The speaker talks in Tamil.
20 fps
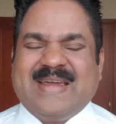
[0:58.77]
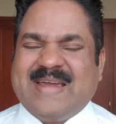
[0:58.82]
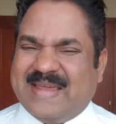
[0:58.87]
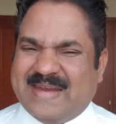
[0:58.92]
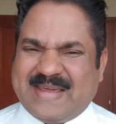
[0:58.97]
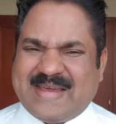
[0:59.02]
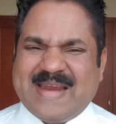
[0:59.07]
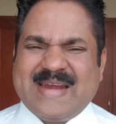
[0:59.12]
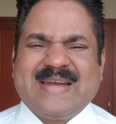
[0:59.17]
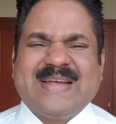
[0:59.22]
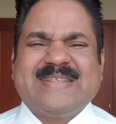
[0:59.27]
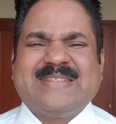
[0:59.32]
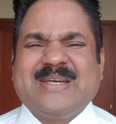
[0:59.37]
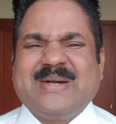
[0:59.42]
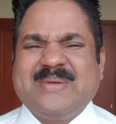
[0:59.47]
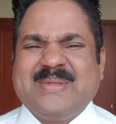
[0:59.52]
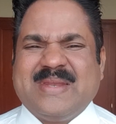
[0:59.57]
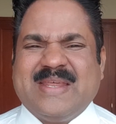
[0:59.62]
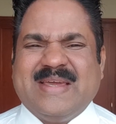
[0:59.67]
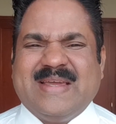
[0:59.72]
என்னை கேட்க
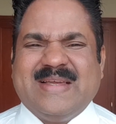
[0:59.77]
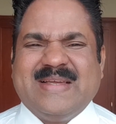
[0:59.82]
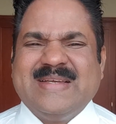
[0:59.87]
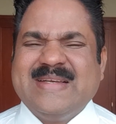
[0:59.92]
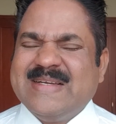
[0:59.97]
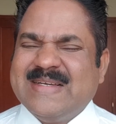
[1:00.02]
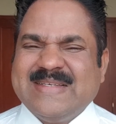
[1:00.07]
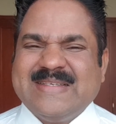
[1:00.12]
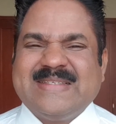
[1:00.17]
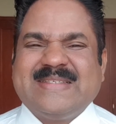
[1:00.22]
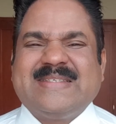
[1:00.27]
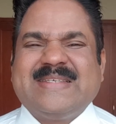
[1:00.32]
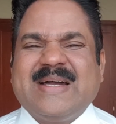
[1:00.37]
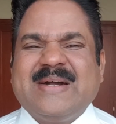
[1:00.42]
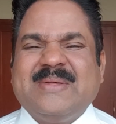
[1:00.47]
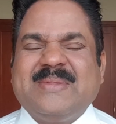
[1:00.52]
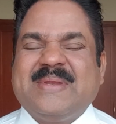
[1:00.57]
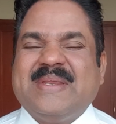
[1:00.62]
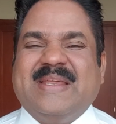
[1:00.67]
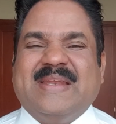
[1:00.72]
சகோதரனே
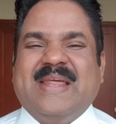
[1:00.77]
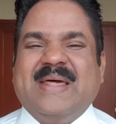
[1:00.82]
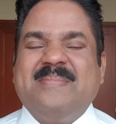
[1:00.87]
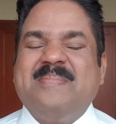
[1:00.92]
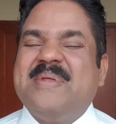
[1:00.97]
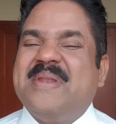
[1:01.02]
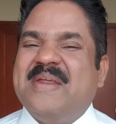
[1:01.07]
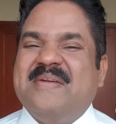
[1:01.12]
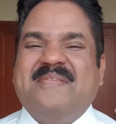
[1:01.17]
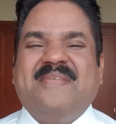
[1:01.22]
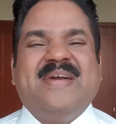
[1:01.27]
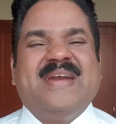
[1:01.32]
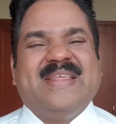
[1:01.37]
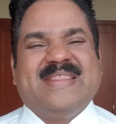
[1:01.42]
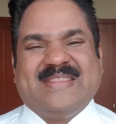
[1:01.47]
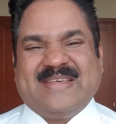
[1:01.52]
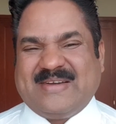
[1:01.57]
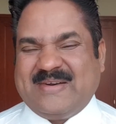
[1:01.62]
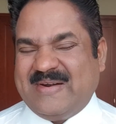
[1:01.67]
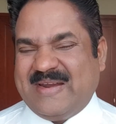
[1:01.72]
சகோதரிய நண்பனை
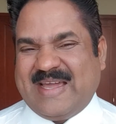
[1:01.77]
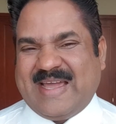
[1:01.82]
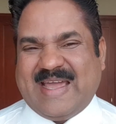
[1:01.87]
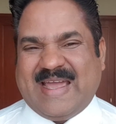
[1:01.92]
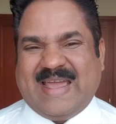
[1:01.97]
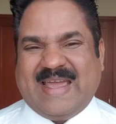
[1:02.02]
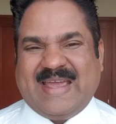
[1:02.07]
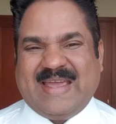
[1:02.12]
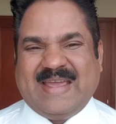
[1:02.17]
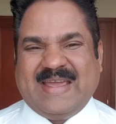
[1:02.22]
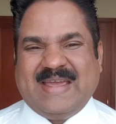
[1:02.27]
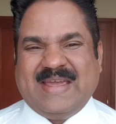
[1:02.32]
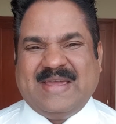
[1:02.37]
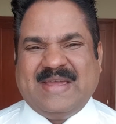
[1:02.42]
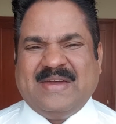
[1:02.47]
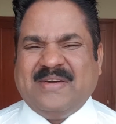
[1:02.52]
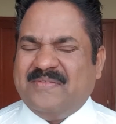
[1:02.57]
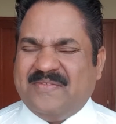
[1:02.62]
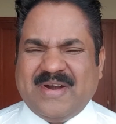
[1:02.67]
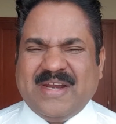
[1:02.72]
விழித்து கொள்ளுங்க
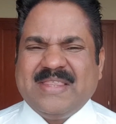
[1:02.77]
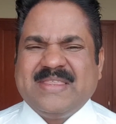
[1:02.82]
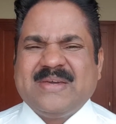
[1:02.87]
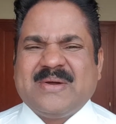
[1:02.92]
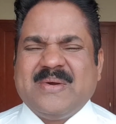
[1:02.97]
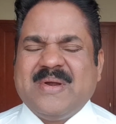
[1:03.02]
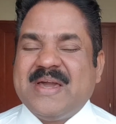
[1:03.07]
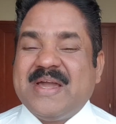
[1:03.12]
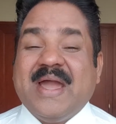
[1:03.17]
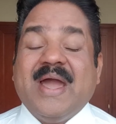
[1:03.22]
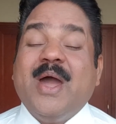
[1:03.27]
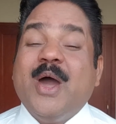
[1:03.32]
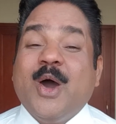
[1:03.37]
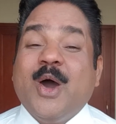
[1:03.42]
விழித்து கொள்ளுங்க